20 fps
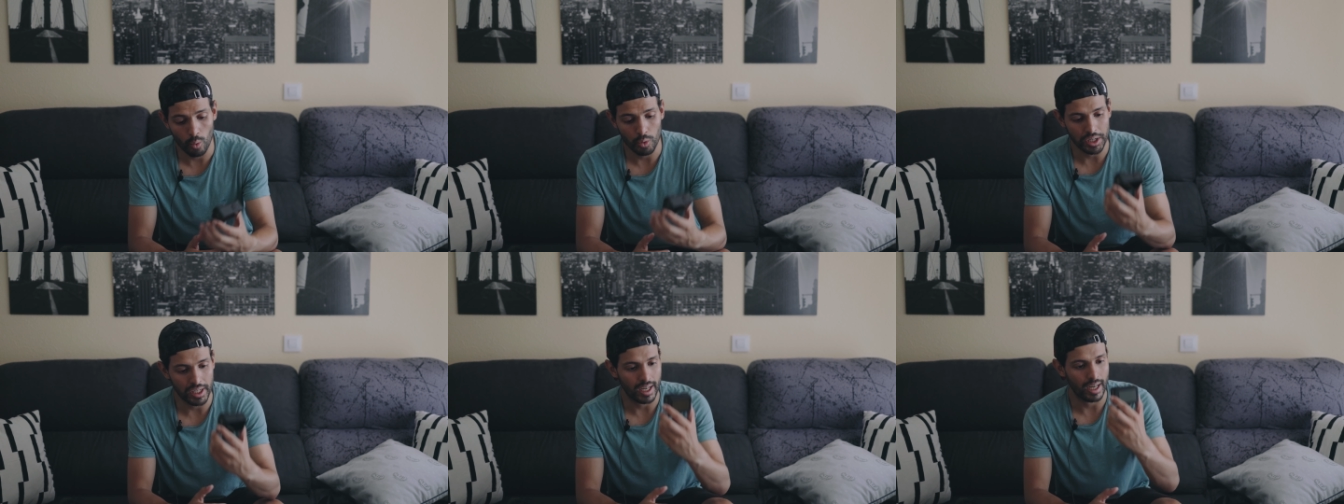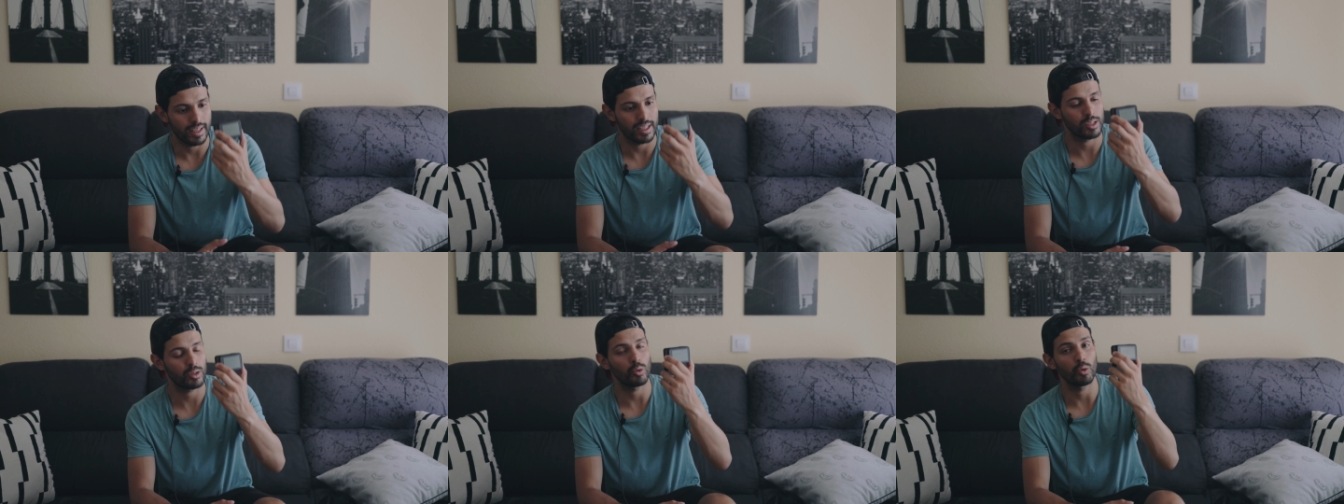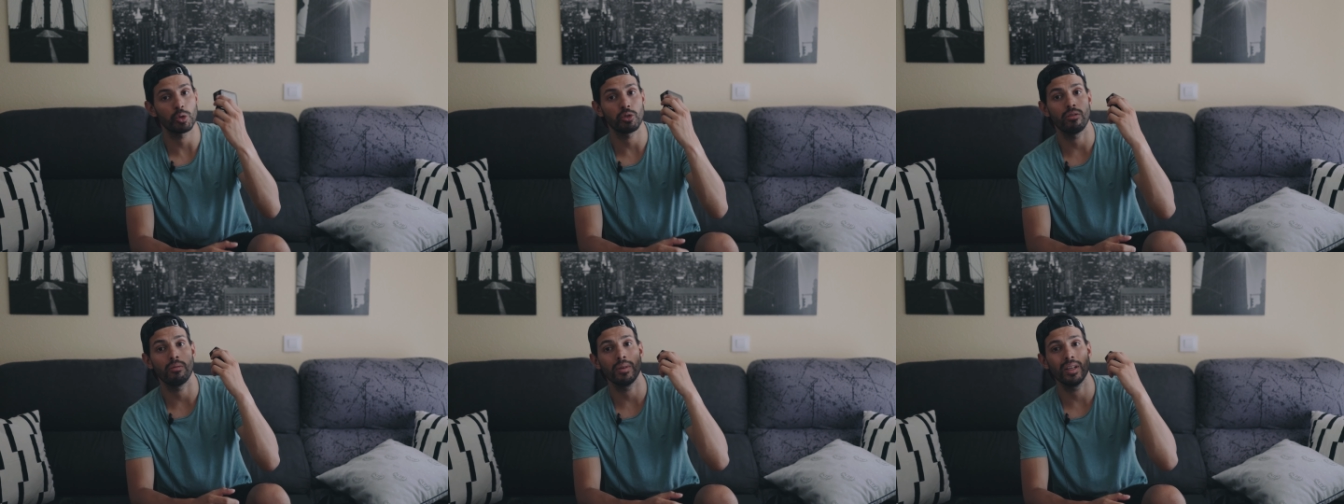única y
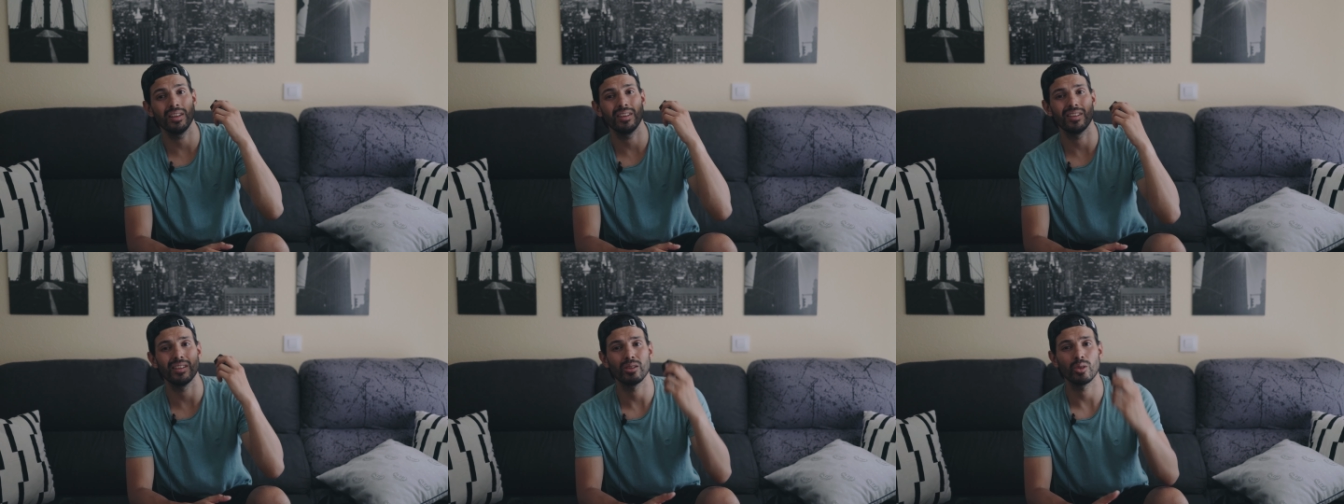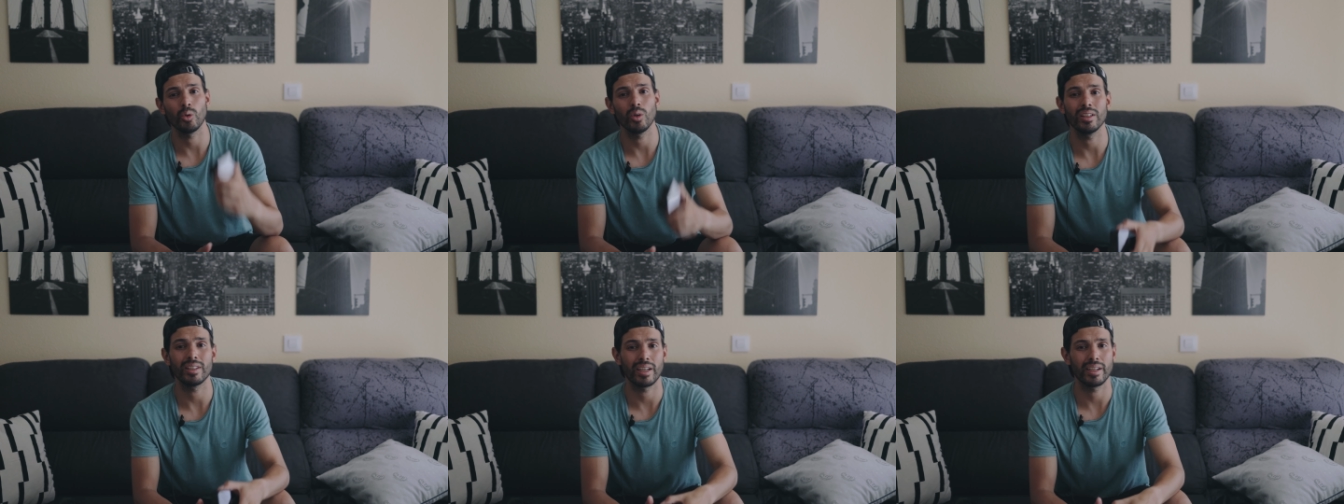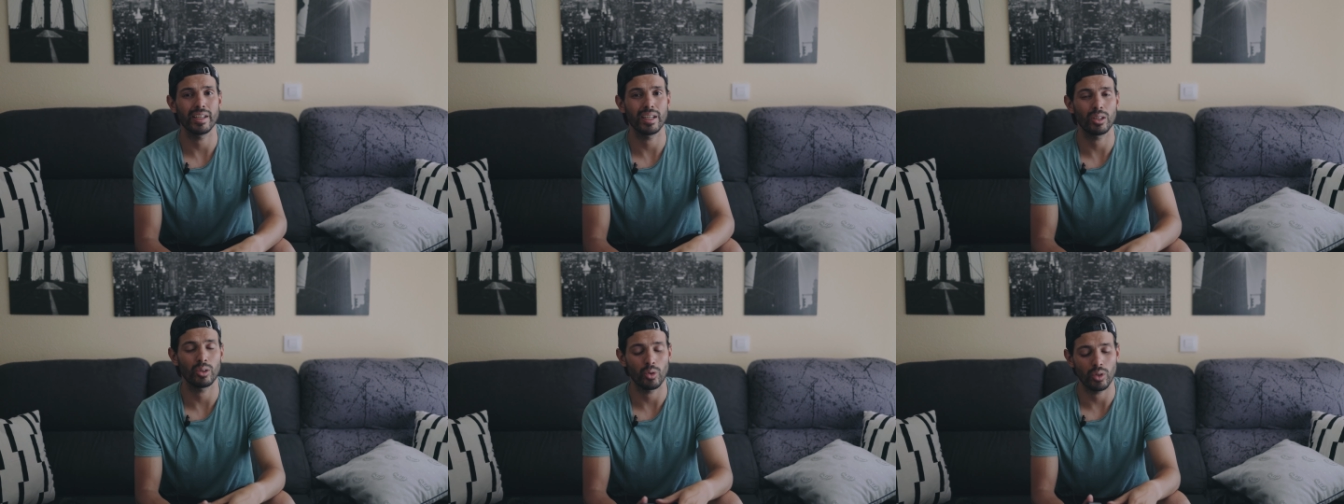exclusivamente todo el
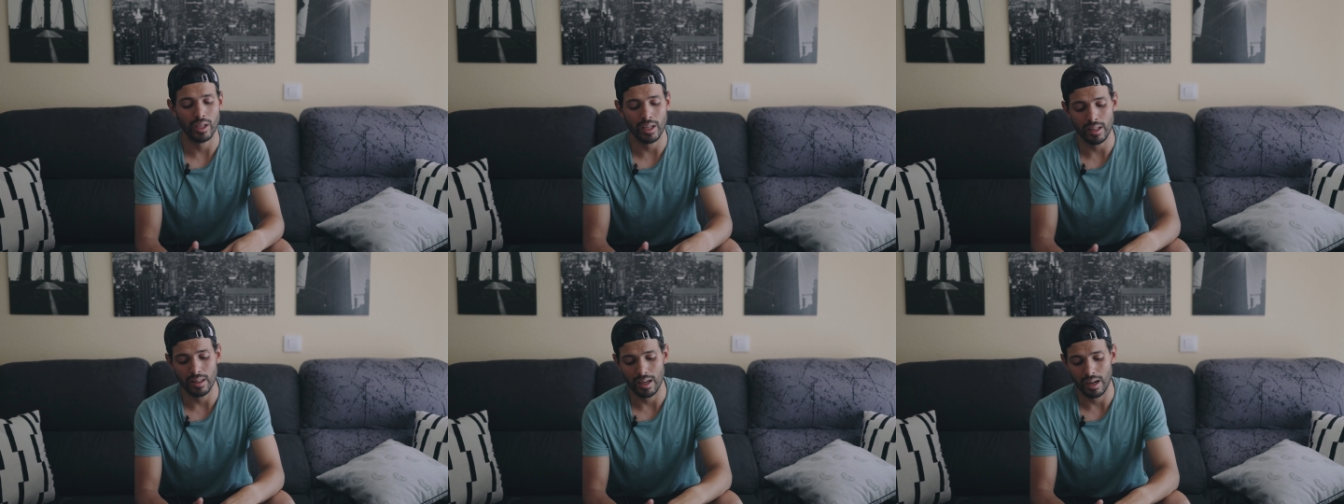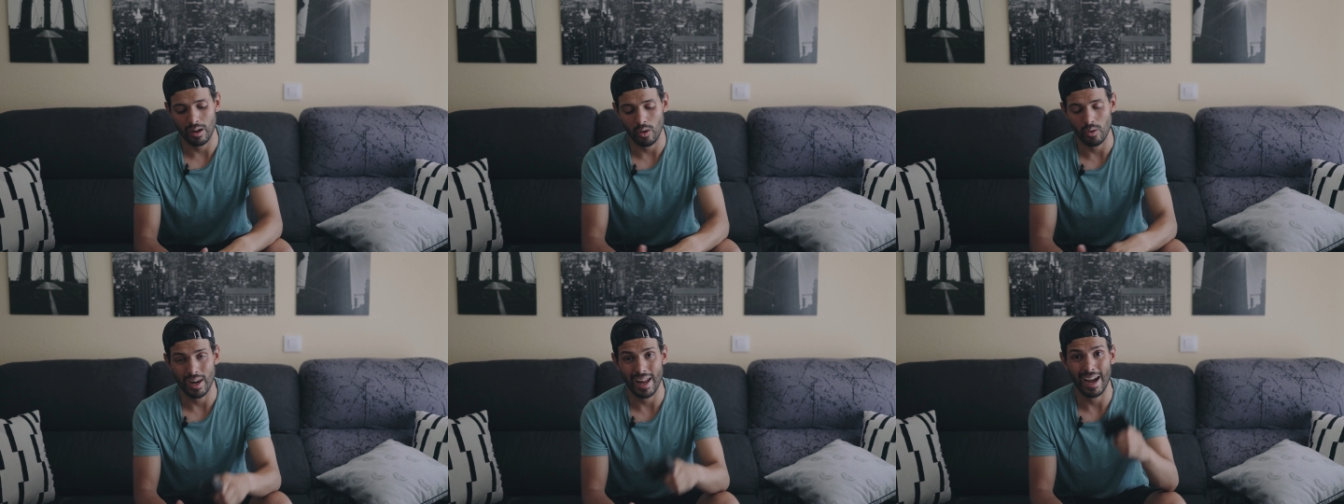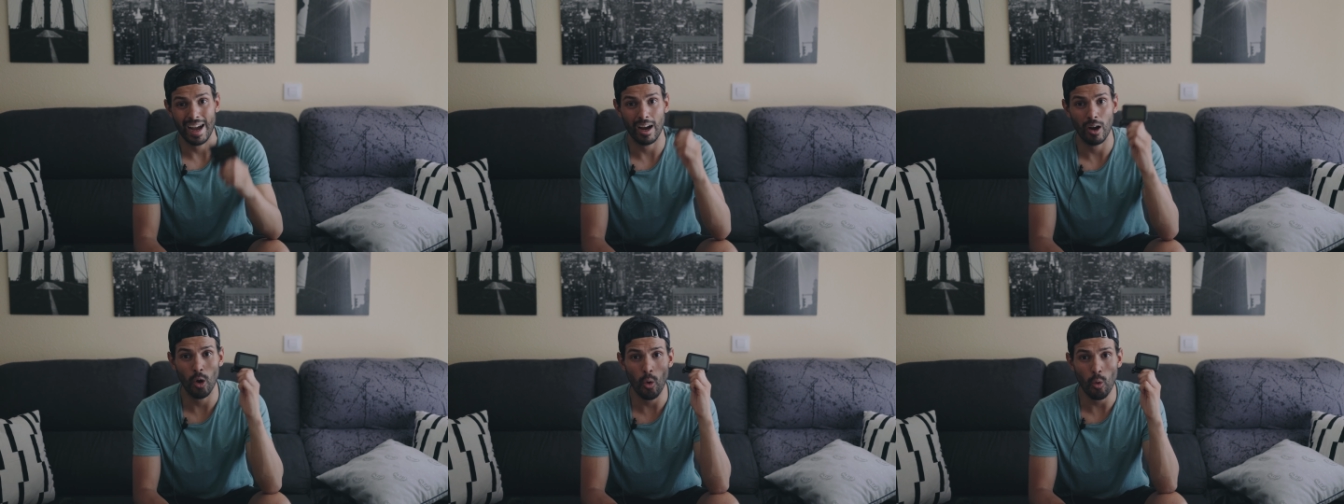trayecto de ida con
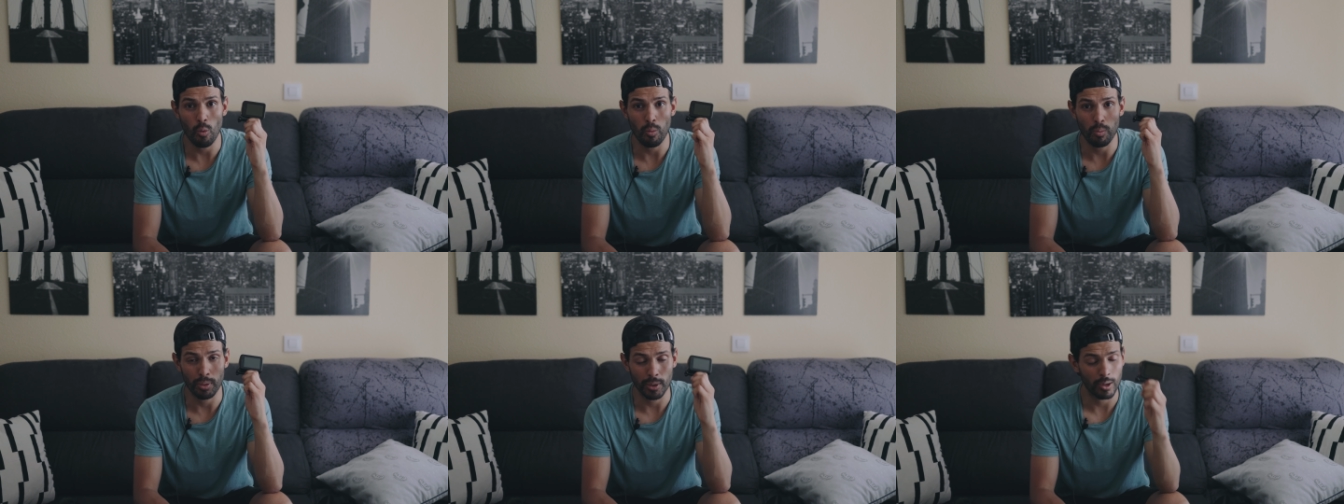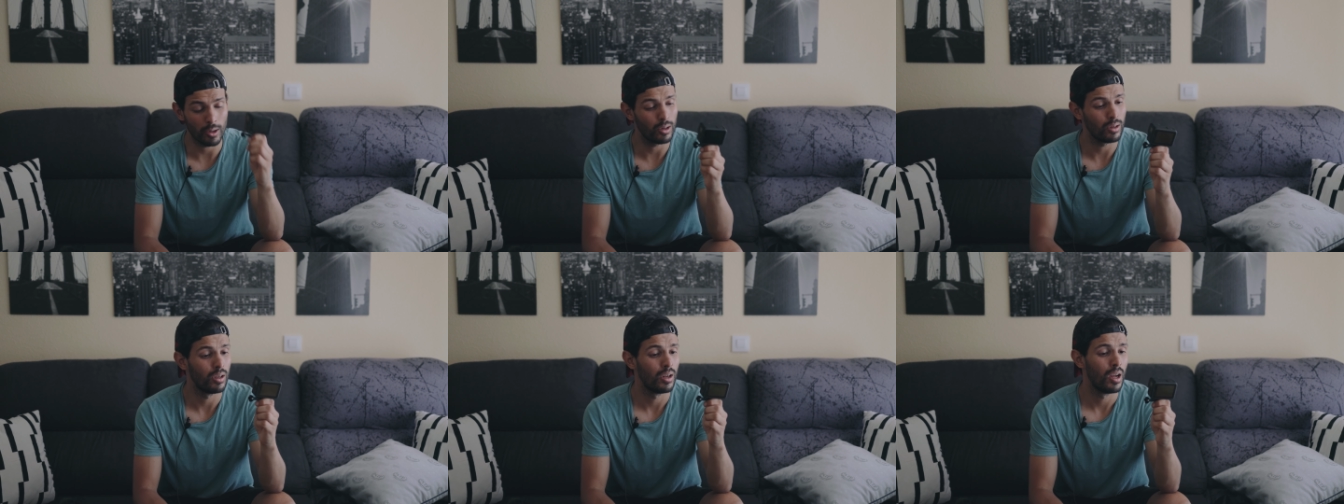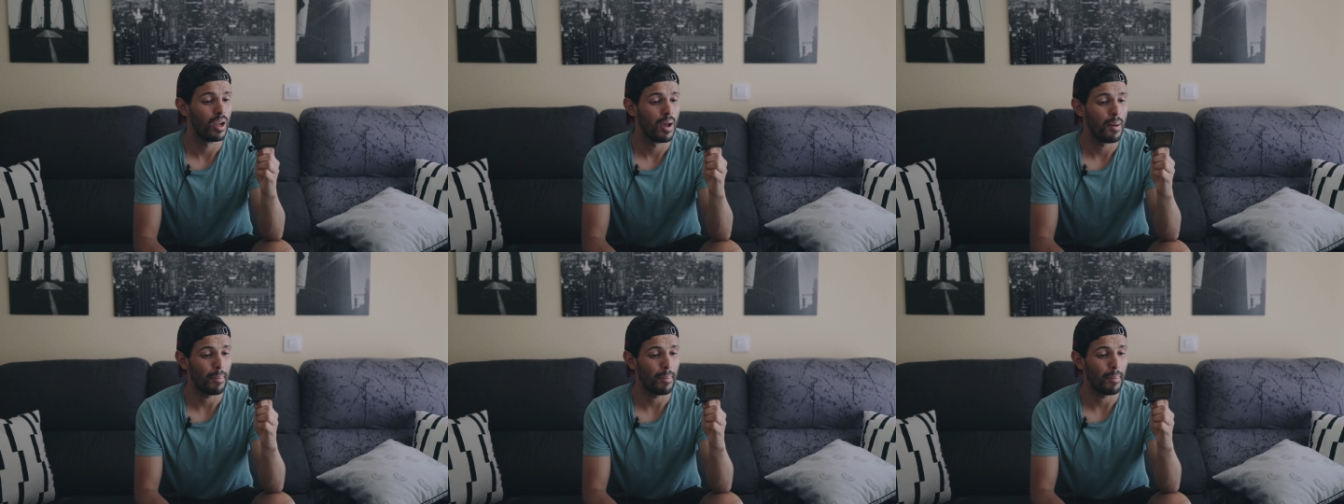la GoPro,